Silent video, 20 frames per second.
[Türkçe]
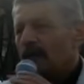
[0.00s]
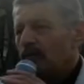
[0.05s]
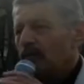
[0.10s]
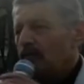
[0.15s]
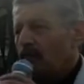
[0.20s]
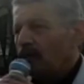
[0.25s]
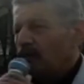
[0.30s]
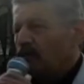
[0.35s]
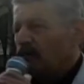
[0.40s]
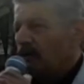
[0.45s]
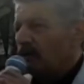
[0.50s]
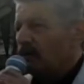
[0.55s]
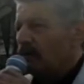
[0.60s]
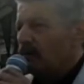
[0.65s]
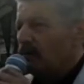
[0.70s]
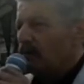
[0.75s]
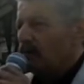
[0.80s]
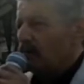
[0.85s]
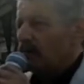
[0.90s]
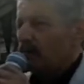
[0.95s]
bu akşam
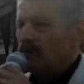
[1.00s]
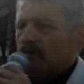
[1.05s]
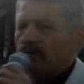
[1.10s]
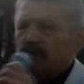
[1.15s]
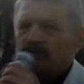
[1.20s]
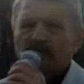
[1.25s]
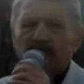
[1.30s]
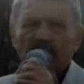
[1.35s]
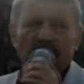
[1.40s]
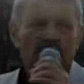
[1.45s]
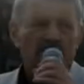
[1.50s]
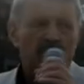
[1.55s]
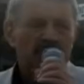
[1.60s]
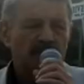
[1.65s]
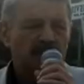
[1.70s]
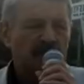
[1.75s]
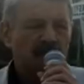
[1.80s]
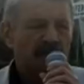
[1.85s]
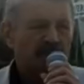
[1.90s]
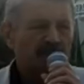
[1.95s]
o vesileyle
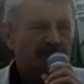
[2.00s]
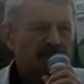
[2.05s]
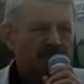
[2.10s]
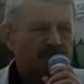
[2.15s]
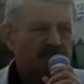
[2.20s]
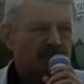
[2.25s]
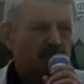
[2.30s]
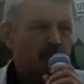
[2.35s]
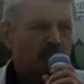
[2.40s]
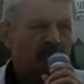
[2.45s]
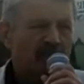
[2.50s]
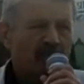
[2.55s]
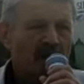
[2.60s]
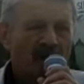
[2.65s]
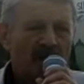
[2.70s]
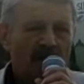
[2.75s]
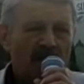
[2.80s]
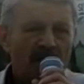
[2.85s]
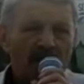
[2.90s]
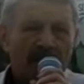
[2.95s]
buradayız.
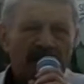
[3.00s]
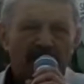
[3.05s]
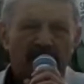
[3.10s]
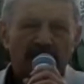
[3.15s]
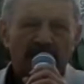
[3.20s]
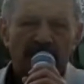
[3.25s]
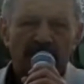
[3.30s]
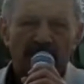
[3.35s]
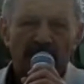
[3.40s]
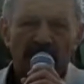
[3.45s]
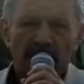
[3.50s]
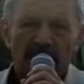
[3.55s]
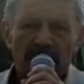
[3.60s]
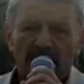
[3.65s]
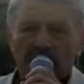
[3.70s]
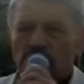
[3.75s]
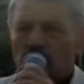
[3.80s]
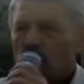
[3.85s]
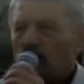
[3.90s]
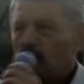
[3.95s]
Ben size
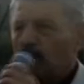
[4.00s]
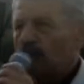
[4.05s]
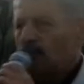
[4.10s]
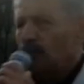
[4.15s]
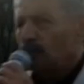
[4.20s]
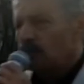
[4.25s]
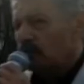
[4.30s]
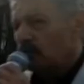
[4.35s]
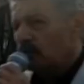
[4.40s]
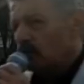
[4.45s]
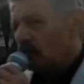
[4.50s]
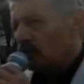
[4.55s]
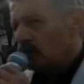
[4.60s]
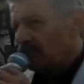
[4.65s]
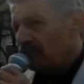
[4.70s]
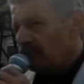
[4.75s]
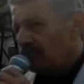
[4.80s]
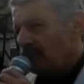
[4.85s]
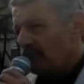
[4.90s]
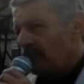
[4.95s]
teşekkürlerimi
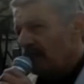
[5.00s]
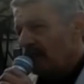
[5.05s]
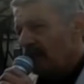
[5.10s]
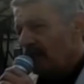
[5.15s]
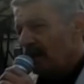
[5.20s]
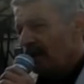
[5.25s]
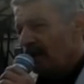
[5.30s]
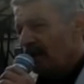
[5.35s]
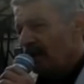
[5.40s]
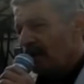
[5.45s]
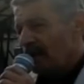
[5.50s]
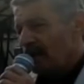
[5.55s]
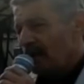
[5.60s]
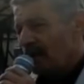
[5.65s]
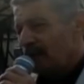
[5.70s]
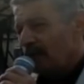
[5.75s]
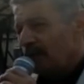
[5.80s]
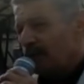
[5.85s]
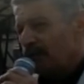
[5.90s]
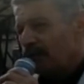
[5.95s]
sunuyorum.
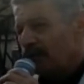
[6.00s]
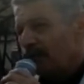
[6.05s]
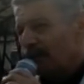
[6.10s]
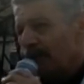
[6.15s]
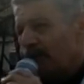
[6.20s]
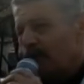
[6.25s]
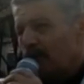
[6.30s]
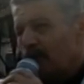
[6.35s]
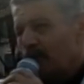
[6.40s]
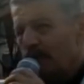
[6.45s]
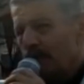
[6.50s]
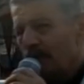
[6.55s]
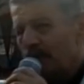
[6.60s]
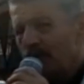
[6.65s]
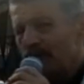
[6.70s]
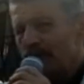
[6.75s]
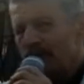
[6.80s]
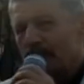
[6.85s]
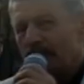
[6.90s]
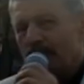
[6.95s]
Tabi basın
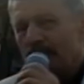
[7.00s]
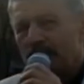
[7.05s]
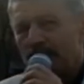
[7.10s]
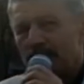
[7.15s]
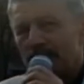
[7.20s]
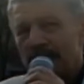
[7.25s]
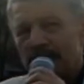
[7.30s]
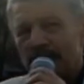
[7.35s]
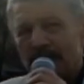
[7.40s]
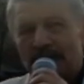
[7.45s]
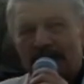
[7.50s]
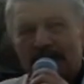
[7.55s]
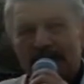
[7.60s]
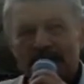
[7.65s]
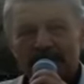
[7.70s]
mensuplarımız hepinizin bildiği